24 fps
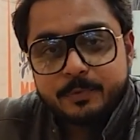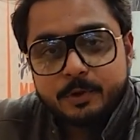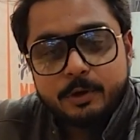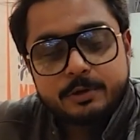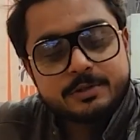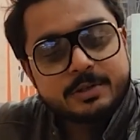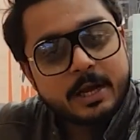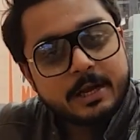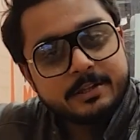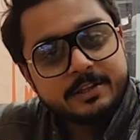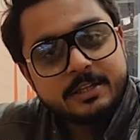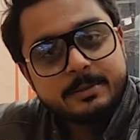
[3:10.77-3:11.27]
और
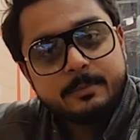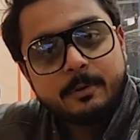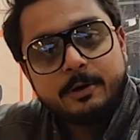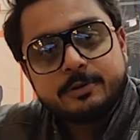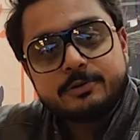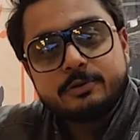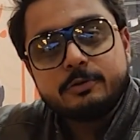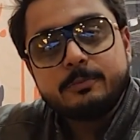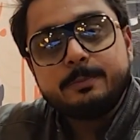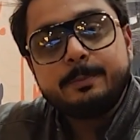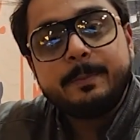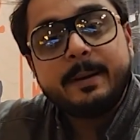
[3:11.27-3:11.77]
साथ ही
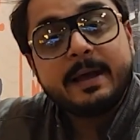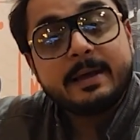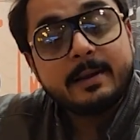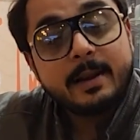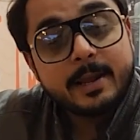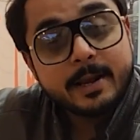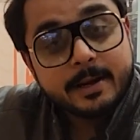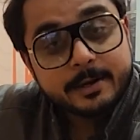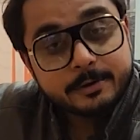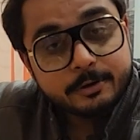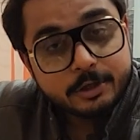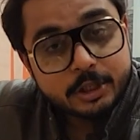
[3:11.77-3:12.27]
मौजूद बेल
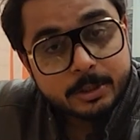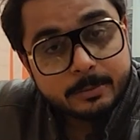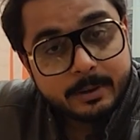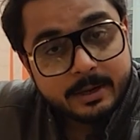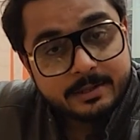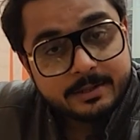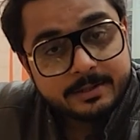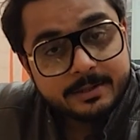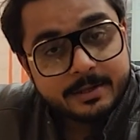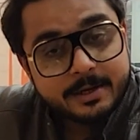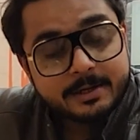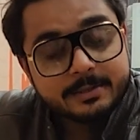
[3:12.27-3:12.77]
आइकन को दबा
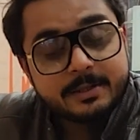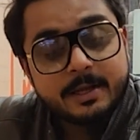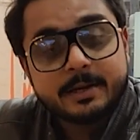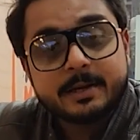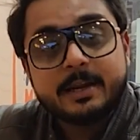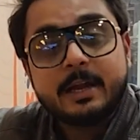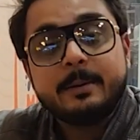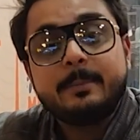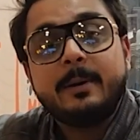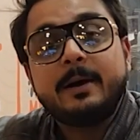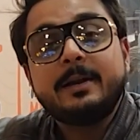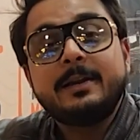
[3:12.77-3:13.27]
दीजिएगा
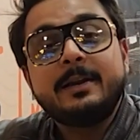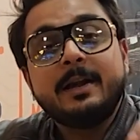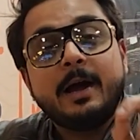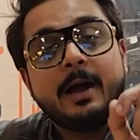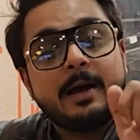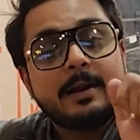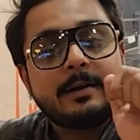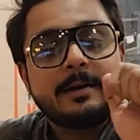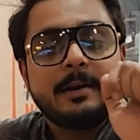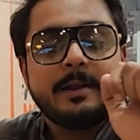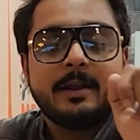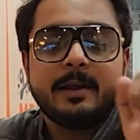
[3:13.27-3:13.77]
ताकि हमारी
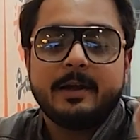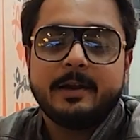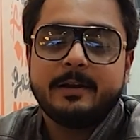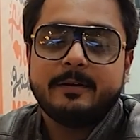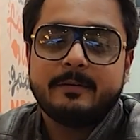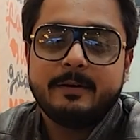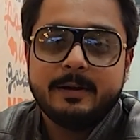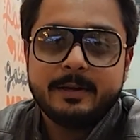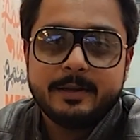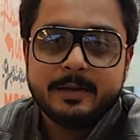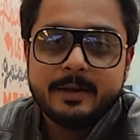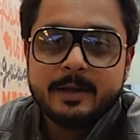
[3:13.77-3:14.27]
हर नई आने
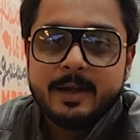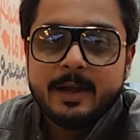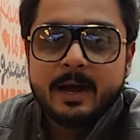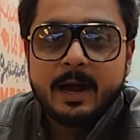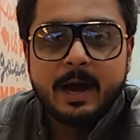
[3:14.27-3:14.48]
वाली